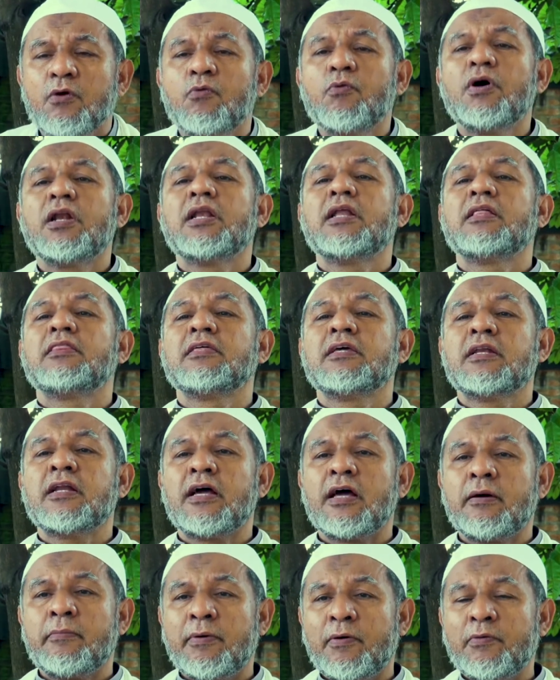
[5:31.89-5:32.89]

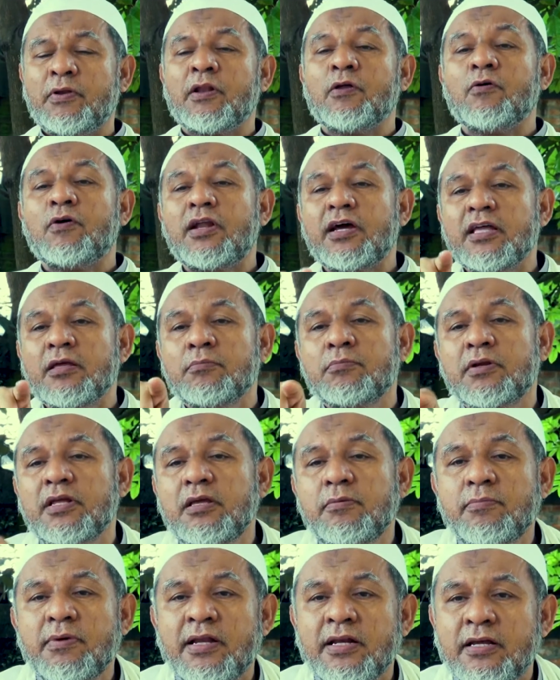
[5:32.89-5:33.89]
Walladzina amau dan orang yang
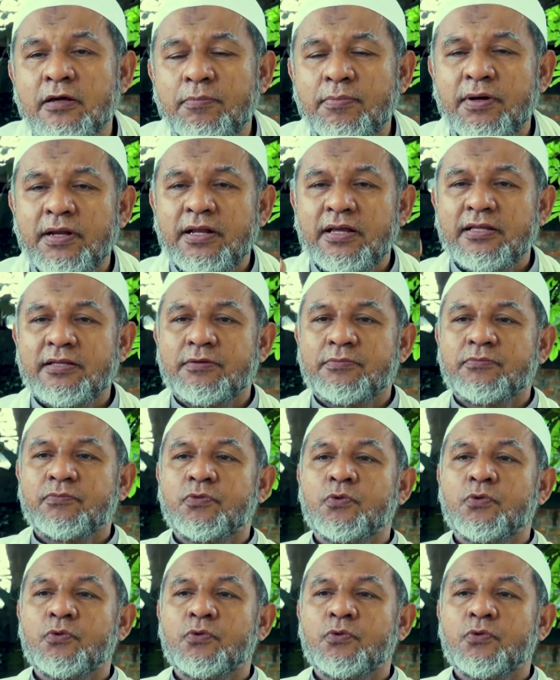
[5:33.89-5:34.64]
beriman kepadanya.